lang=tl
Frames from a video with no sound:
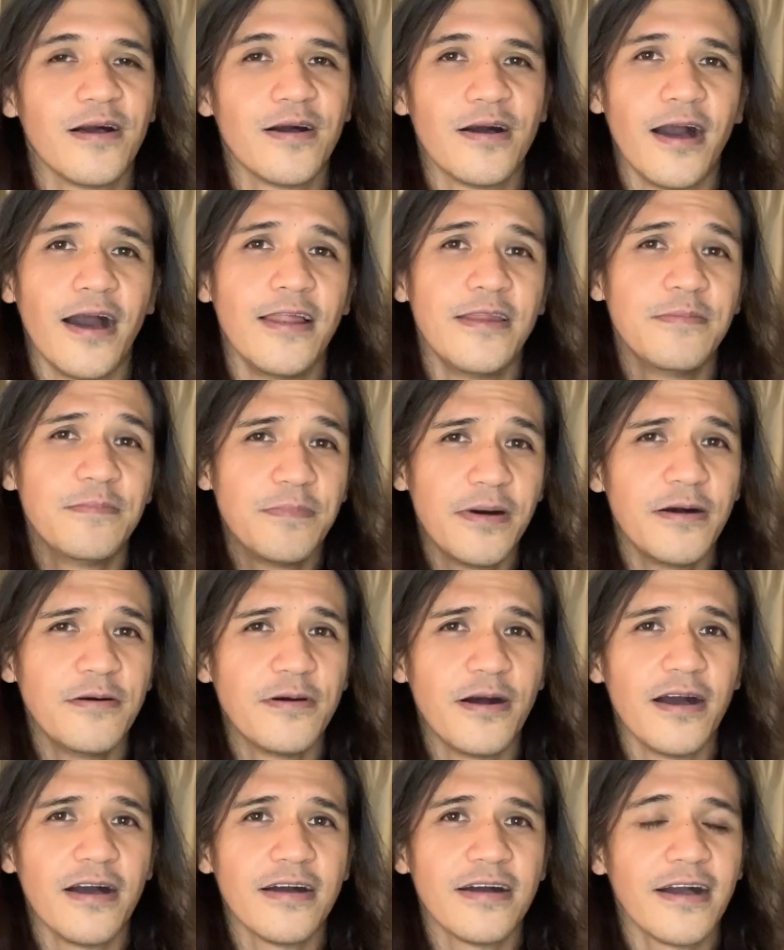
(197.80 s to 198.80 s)

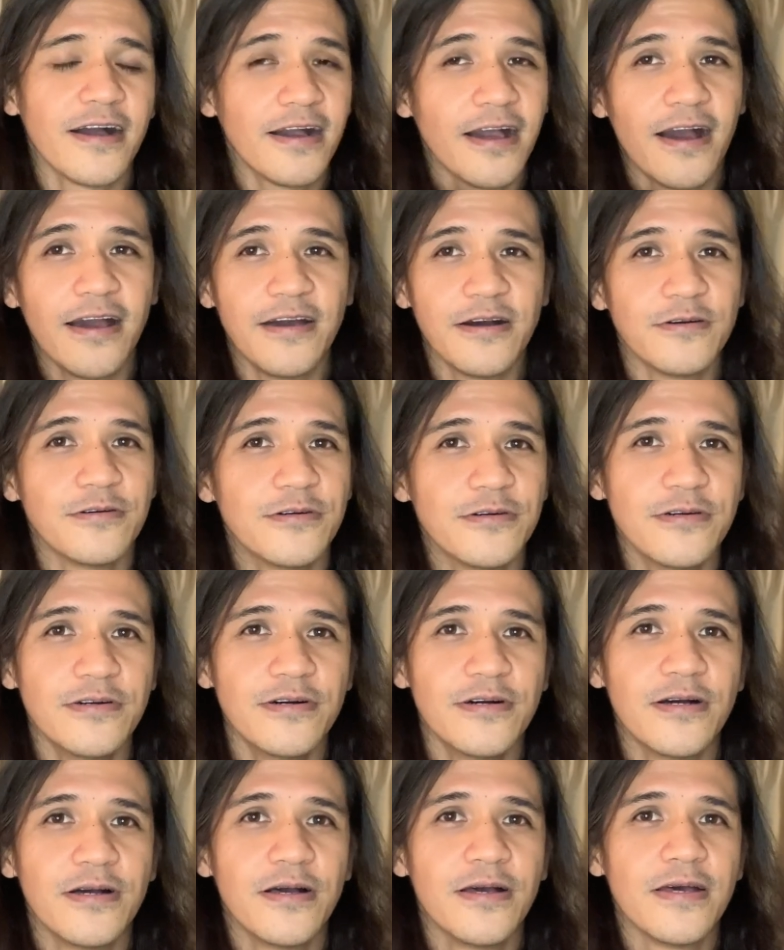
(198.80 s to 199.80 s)
Halimbawa, kagaya ko
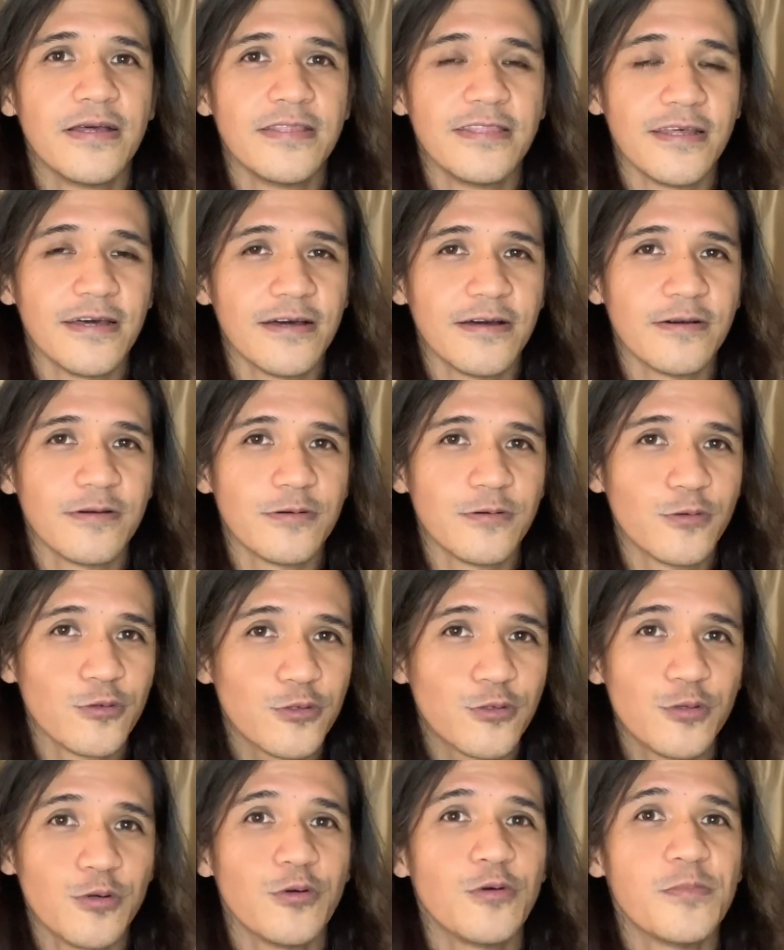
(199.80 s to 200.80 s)
na
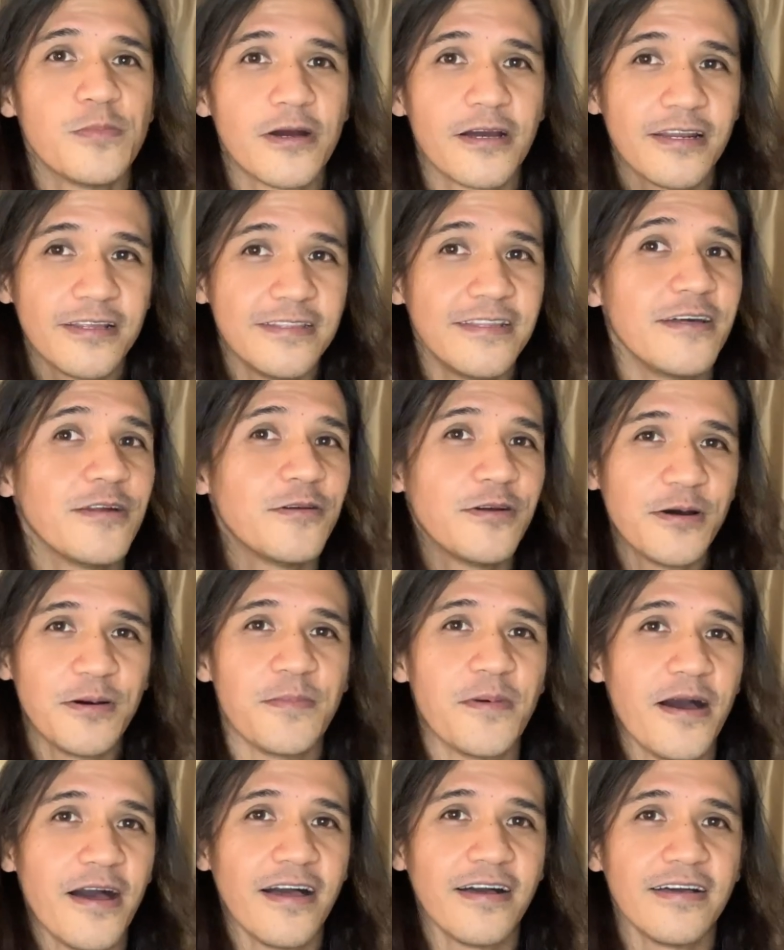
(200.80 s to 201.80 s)
gusto kong magretiro ng
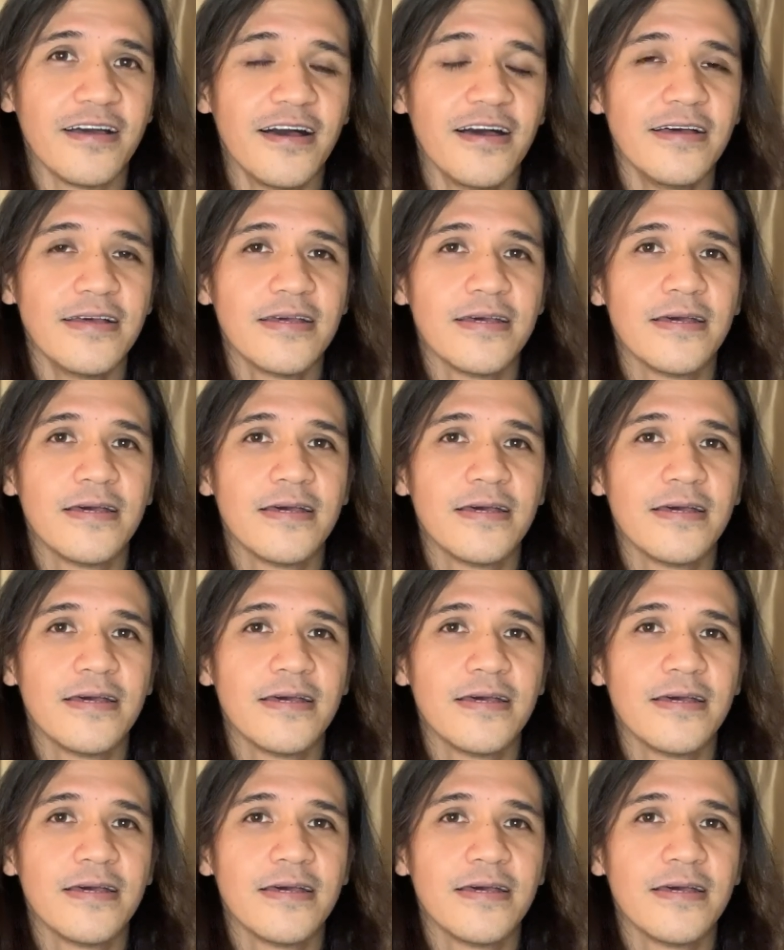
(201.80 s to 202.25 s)
maaga.